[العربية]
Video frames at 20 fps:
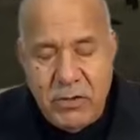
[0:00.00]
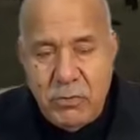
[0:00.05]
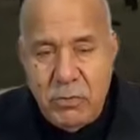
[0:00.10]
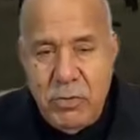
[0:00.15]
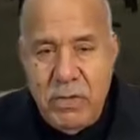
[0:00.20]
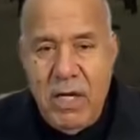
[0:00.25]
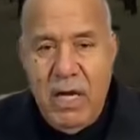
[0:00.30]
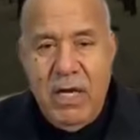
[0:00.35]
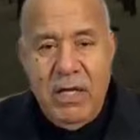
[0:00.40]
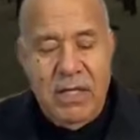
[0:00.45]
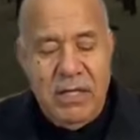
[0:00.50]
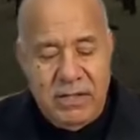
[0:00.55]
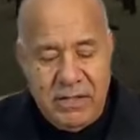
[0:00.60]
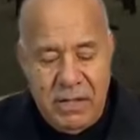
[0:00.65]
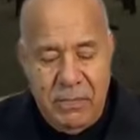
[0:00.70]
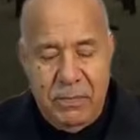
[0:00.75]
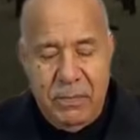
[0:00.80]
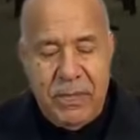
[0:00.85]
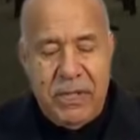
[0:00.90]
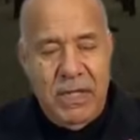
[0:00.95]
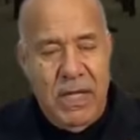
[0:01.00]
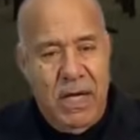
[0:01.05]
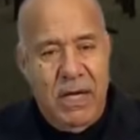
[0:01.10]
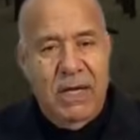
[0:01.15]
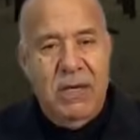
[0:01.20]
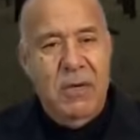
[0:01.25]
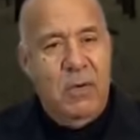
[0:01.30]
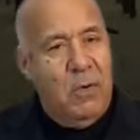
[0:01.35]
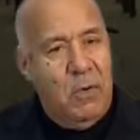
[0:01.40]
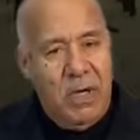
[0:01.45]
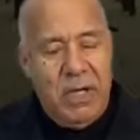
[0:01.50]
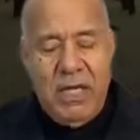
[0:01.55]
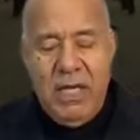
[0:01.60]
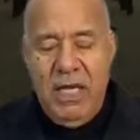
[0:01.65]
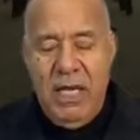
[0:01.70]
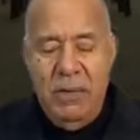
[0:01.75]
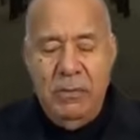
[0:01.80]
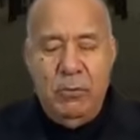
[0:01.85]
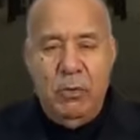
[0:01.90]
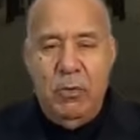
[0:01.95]
شويه حنا تكبطنا ولكن
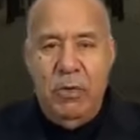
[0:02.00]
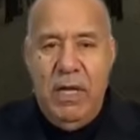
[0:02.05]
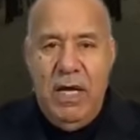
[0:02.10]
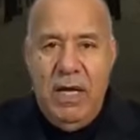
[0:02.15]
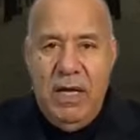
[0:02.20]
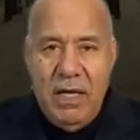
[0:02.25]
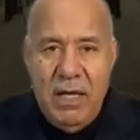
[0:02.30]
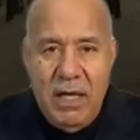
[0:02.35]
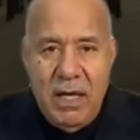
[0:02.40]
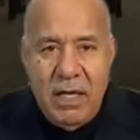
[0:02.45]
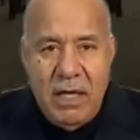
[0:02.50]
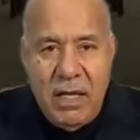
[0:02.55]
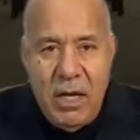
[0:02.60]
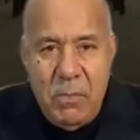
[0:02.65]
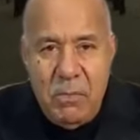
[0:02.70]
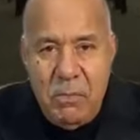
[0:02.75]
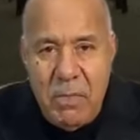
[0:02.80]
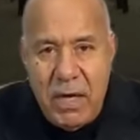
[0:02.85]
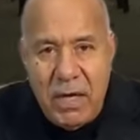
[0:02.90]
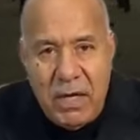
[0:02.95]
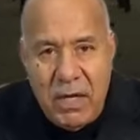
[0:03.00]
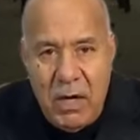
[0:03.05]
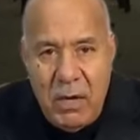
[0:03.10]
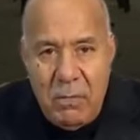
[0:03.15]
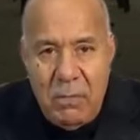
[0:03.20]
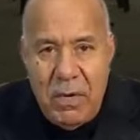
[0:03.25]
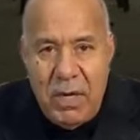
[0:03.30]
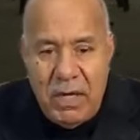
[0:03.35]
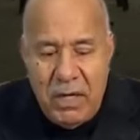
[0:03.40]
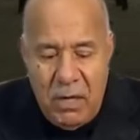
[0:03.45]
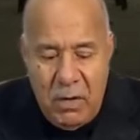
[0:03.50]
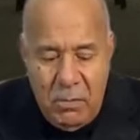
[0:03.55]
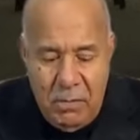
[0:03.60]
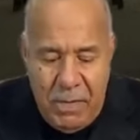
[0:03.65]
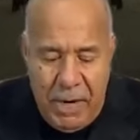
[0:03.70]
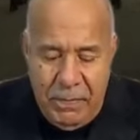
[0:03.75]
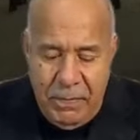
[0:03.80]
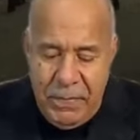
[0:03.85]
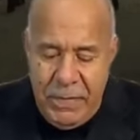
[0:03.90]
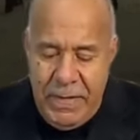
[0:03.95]
الحمد لله اللهم اللهم
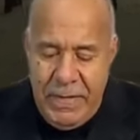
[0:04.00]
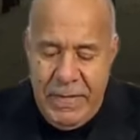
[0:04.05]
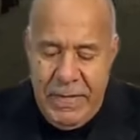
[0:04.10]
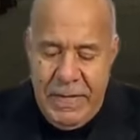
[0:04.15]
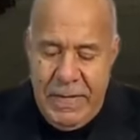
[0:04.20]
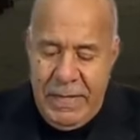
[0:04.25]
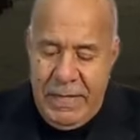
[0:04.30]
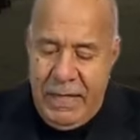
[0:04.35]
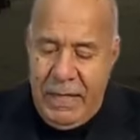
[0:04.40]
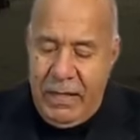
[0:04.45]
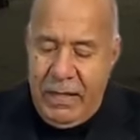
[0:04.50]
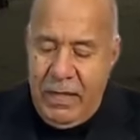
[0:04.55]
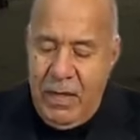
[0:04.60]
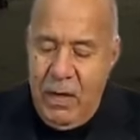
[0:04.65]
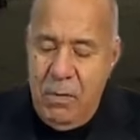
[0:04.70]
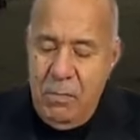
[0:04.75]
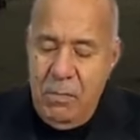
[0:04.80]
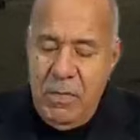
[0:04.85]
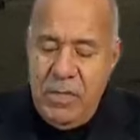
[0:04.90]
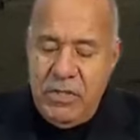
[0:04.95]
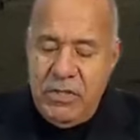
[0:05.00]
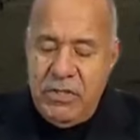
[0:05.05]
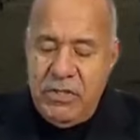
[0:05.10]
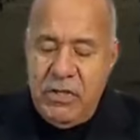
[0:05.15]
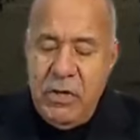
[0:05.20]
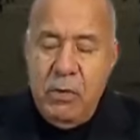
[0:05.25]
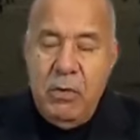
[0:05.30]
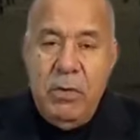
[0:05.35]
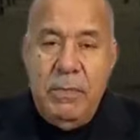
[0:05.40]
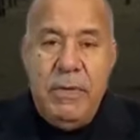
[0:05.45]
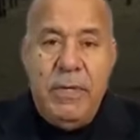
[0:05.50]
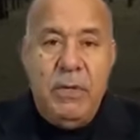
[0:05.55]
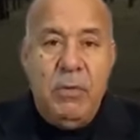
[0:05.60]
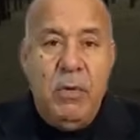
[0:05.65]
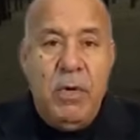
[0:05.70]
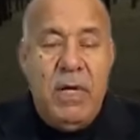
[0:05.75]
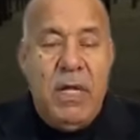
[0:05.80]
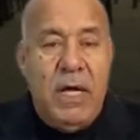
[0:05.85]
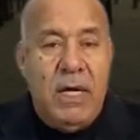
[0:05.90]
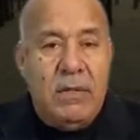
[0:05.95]
اللهم اللهم الشتاء والبرد
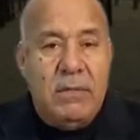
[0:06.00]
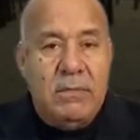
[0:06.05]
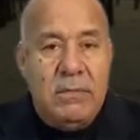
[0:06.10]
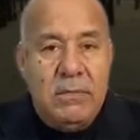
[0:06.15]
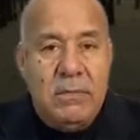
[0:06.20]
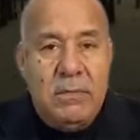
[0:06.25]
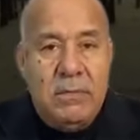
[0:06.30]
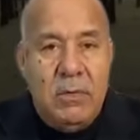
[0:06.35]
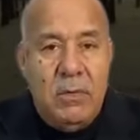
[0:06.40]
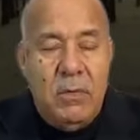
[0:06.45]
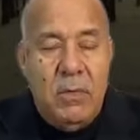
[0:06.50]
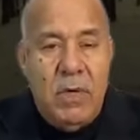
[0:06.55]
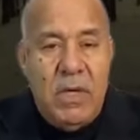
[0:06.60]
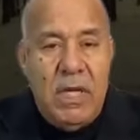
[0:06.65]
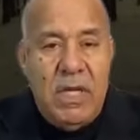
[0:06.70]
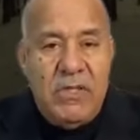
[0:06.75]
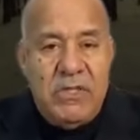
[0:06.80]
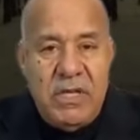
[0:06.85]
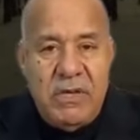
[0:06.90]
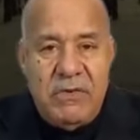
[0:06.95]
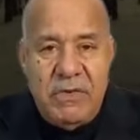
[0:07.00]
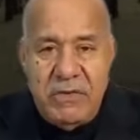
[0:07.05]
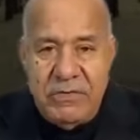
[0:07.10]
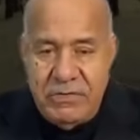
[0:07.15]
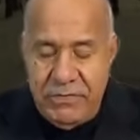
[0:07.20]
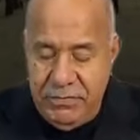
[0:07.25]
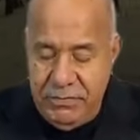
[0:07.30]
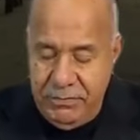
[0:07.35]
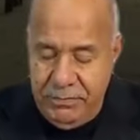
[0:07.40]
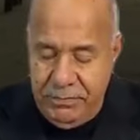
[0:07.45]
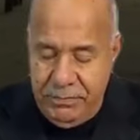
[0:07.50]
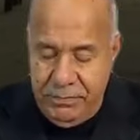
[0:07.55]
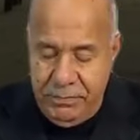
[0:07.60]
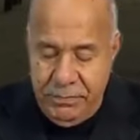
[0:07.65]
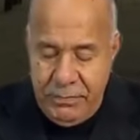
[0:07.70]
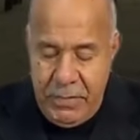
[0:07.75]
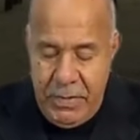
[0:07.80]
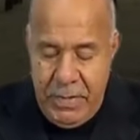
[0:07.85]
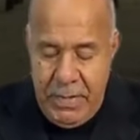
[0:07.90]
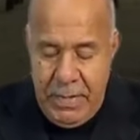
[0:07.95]
ولا ولا الجفاف
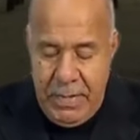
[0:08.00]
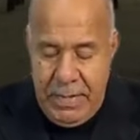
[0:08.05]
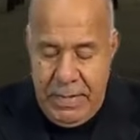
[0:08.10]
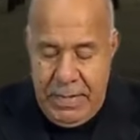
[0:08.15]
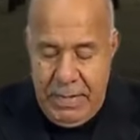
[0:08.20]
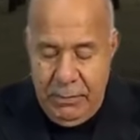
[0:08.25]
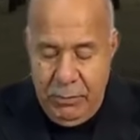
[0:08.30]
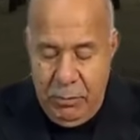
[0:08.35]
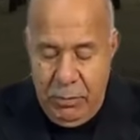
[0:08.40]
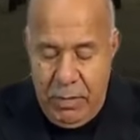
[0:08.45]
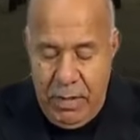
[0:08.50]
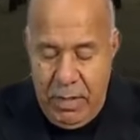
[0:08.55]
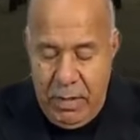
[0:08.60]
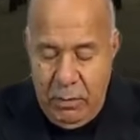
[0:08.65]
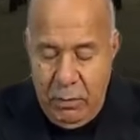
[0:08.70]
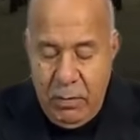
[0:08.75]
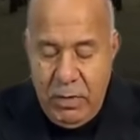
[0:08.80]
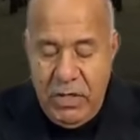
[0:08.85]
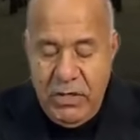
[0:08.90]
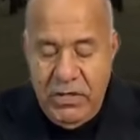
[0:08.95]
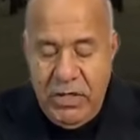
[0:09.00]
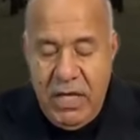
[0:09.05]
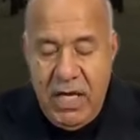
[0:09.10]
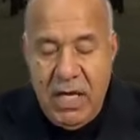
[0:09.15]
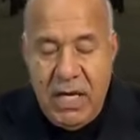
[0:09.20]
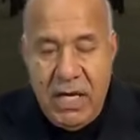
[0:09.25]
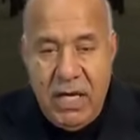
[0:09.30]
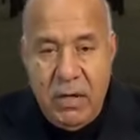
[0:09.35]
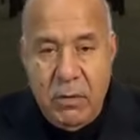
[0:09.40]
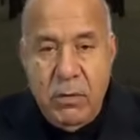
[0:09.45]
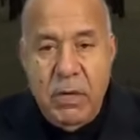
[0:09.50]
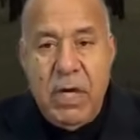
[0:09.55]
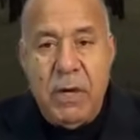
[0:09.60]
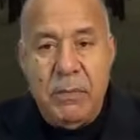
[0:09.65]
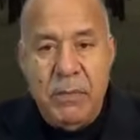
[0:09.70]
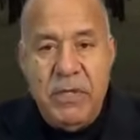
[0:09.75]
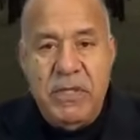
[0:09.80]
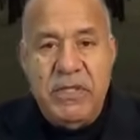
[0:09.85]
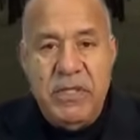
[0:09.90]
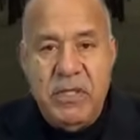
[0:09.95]
الحمد لله والله يجعلها خير ويا
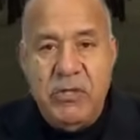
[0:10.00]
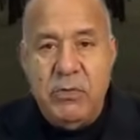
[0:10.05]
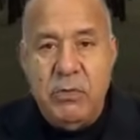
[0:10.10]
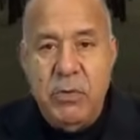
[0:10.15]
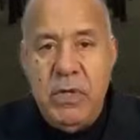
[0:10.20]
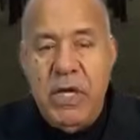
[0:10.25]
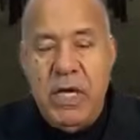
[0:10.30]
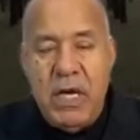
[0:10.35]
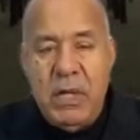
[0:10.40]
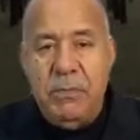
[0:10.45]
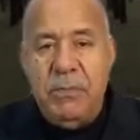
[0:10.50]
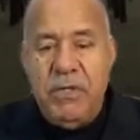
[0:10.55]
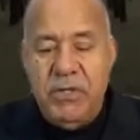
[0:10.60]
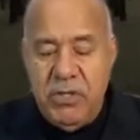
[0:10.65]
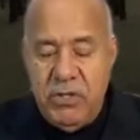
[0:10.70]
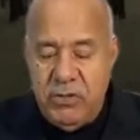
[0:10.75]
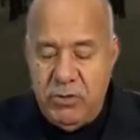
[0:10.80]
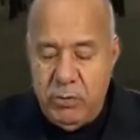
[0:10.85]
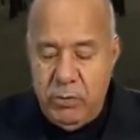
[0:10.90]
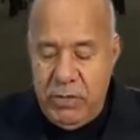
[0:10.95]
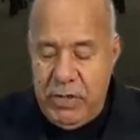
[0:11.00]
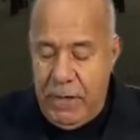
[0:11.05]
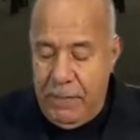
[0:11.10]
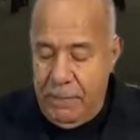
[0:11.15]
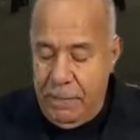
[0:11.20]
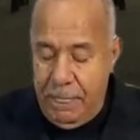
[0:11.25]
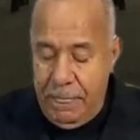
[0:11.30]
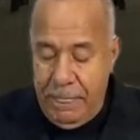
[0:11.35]
ربي تزيد شويه يا ربي تزيد شويه